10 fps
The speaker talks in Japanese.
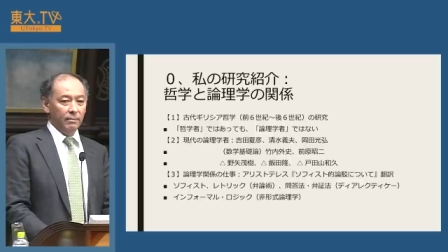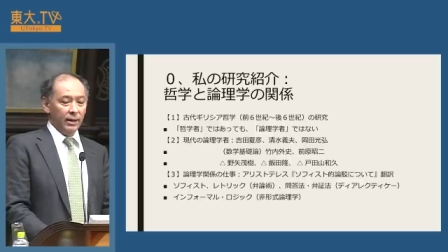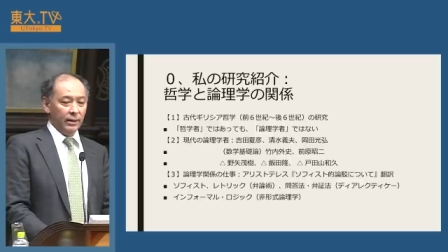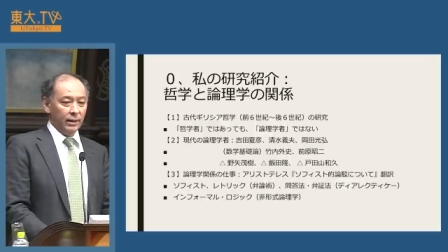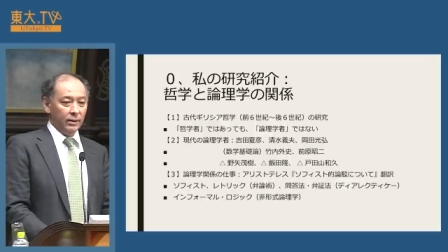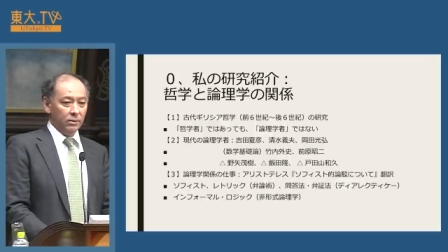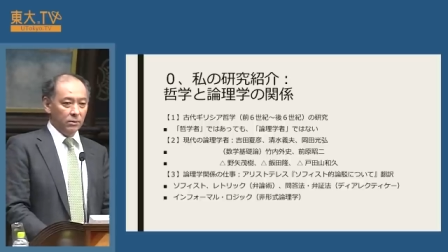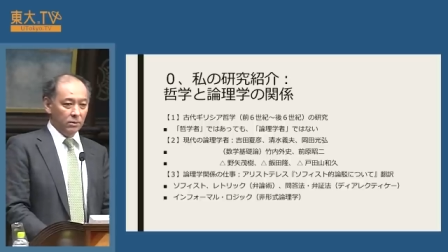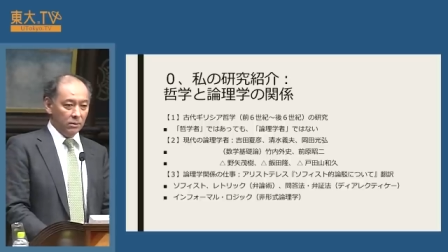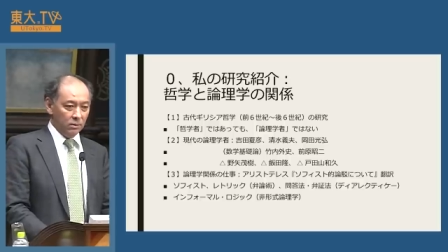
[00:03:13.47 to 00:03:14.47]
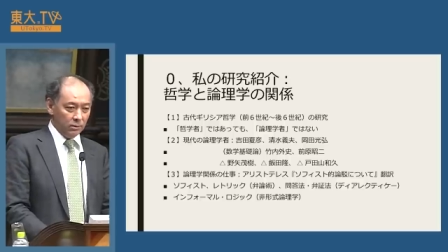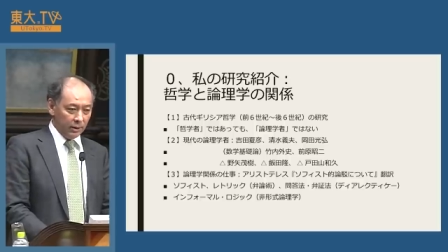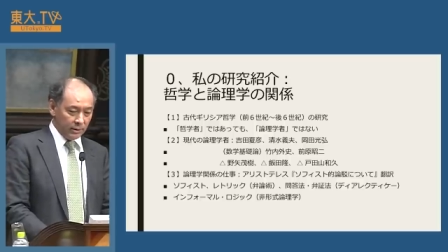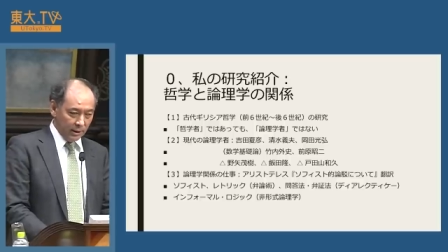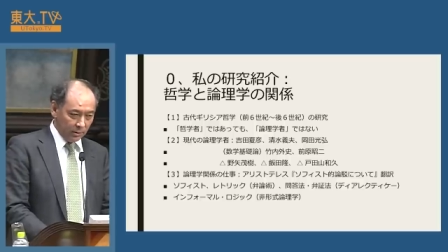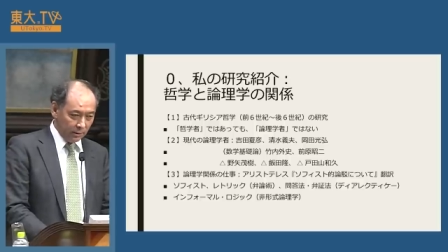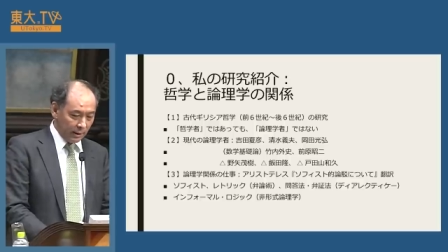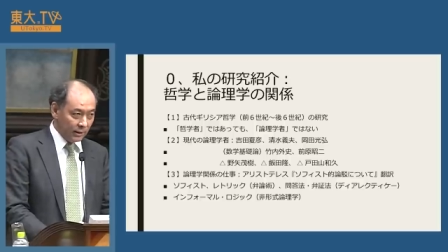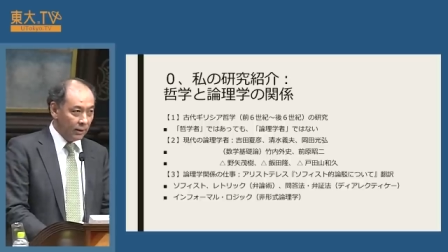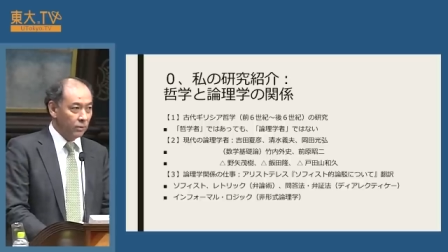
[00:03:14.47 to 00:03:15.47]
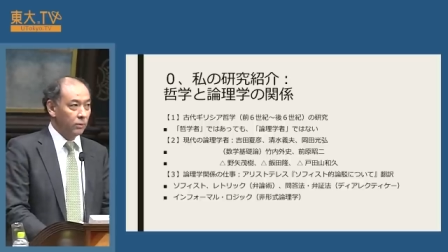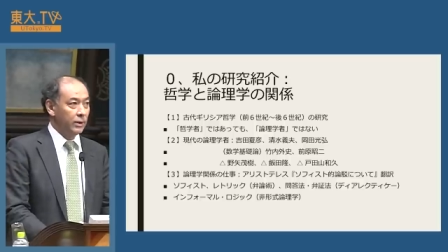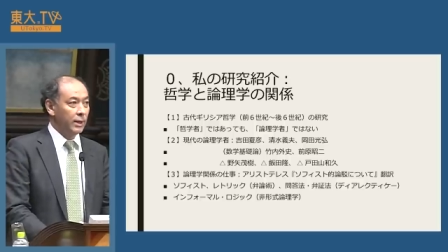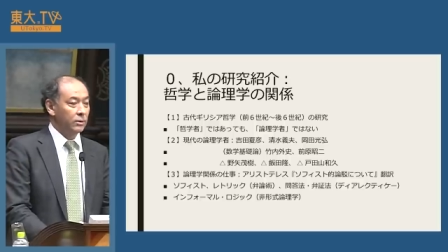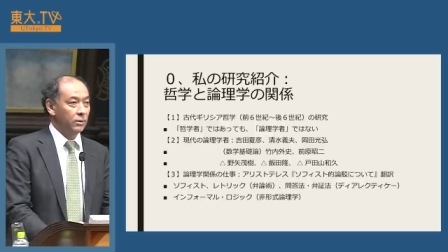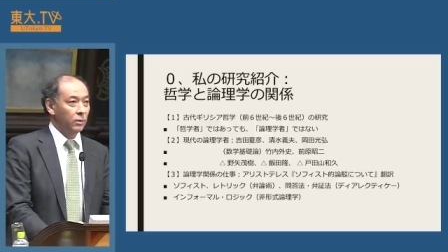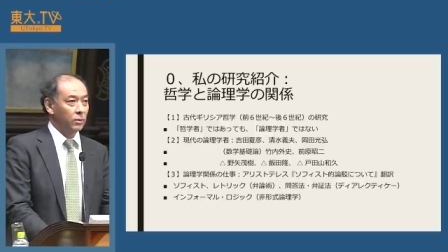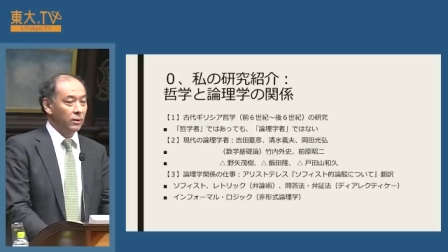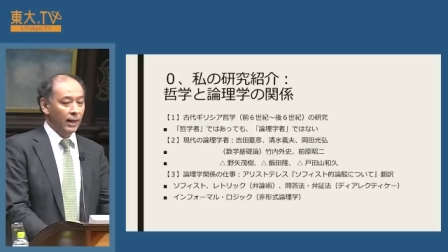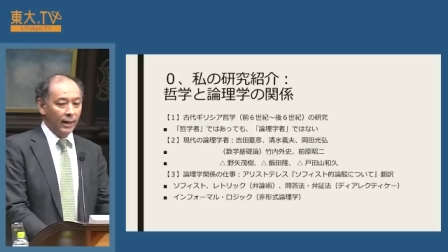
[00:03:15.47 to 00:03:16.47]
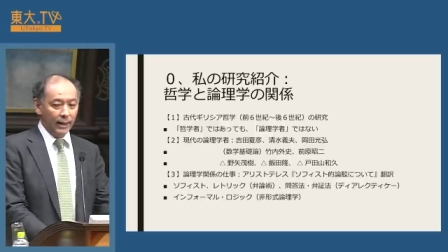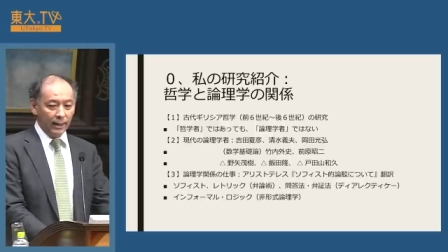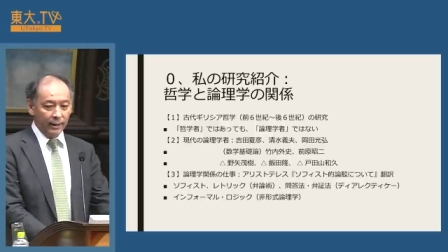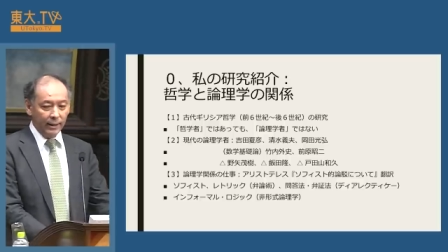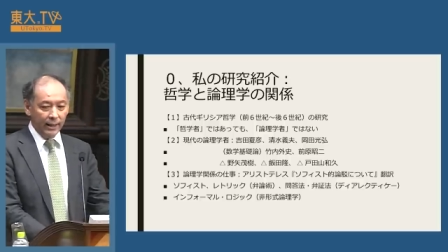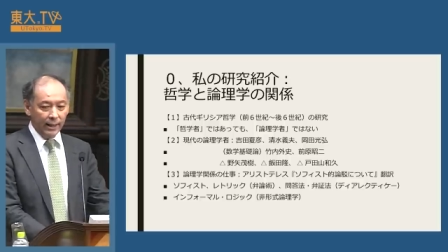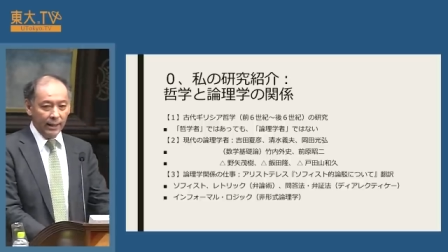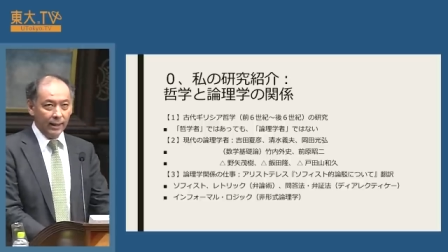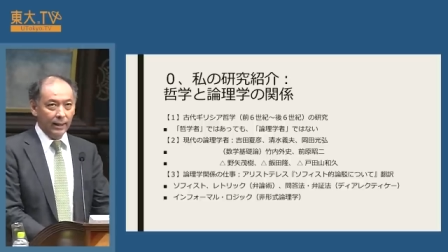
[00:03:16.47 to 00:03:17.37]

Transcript: まあ、あの哲学の中での論理学ということがやや